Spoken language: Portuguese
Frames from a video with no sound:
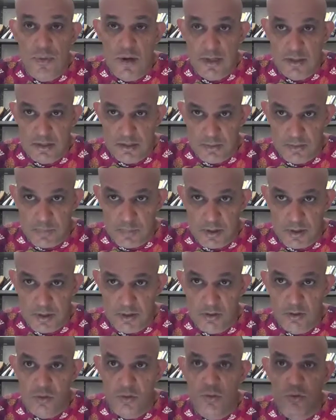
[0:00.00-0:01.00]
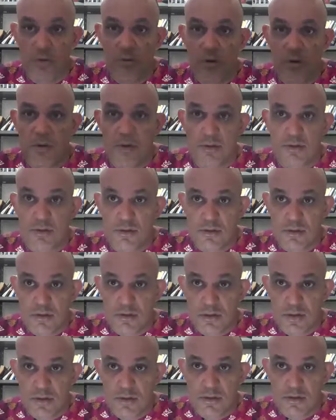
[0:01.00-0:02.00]
participante ou qual
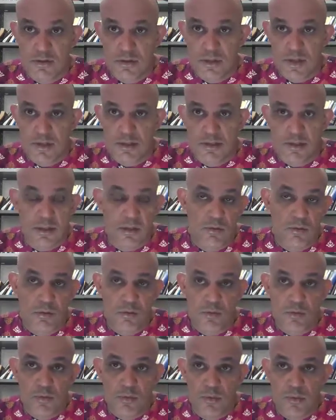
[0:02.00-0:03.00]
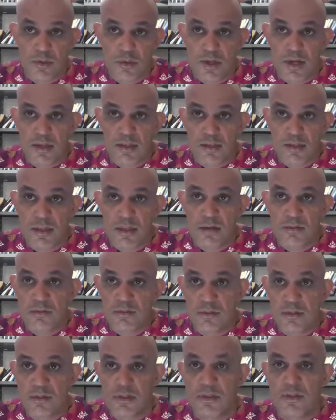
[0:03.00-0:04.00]
associação ou comunidade deve
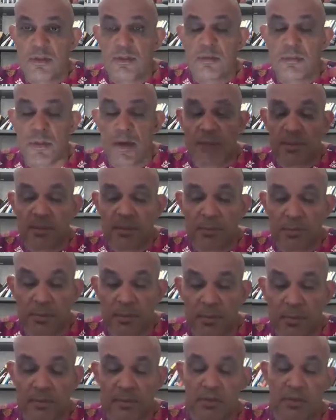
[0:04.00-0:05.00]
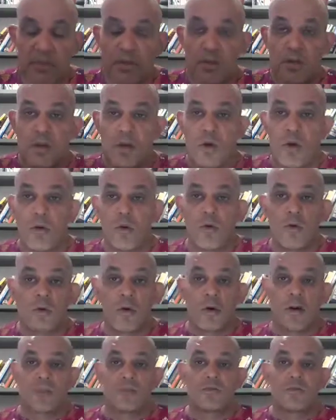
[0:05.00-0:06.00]
ser participante. Ou
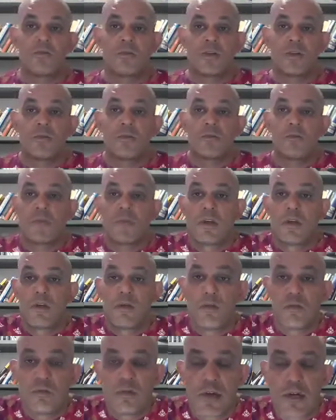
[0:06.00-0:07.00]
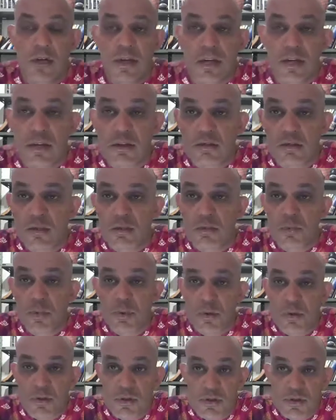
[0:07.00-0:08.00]
caso não, o decreto ele
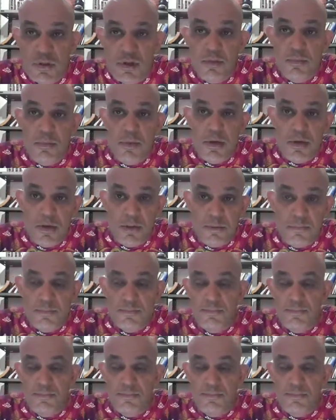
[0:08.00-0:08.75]
pode também